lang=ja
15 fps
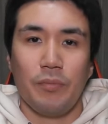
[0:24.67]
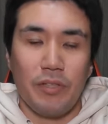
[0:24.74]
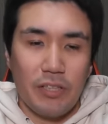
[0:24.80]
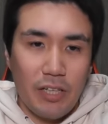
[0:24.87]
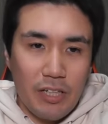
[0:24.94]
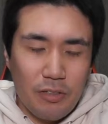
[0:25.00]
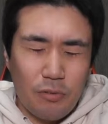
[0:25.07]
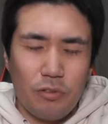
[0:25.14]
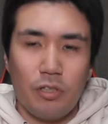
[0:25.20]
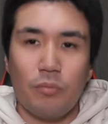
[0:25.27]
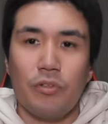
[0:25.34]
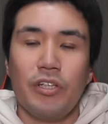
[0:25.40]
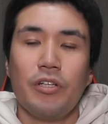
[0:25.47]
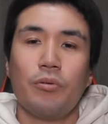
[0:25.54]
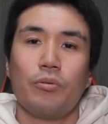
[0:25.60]
みんなにとって
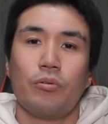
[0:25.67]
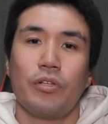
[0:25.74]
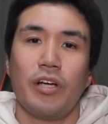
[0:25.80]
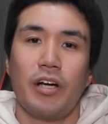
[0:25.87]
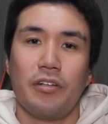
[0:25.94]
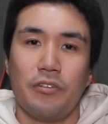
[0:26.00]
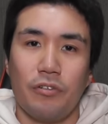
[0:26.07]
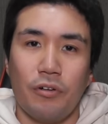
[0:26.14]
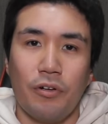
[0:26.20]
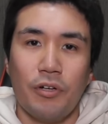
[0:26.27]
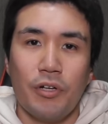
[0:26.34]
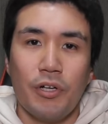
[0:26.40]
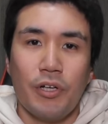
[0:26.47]
もいいことであると、